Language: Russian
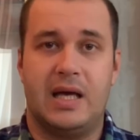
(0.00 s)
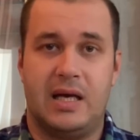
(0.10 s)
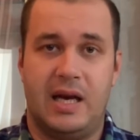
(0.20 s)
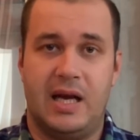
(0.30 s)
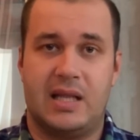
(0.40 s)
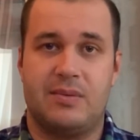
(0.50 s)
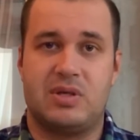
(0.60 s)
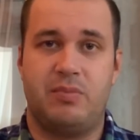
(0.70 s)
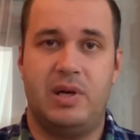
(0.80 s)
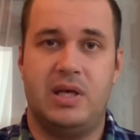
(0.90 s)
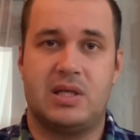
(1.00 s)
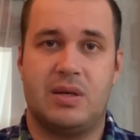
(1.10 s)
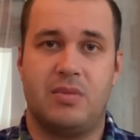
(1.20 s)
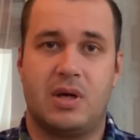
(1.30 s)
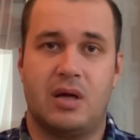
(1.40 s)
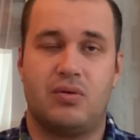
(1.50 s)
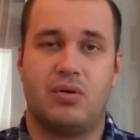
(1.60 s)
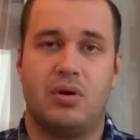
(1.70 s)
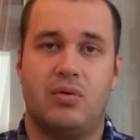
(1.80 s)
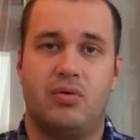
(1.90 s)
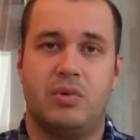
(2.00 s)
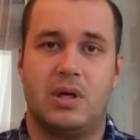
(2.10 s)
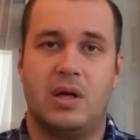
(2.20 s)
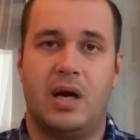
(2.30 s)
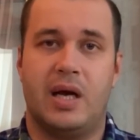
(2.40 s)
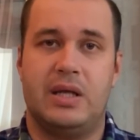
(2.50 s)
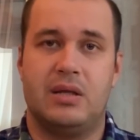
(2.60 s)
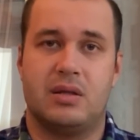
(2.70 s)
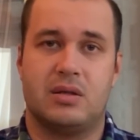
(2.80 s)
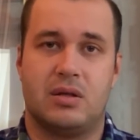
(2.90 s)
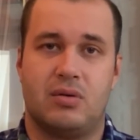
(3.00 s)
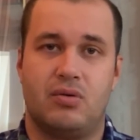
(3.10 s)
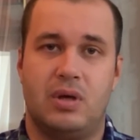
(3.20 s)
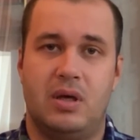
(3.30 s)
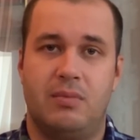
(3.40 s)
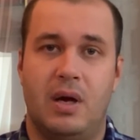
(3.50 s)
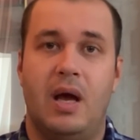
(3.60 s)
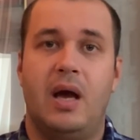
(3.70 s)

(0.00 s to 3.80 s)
рядом с близкими, которые умерли один за другим,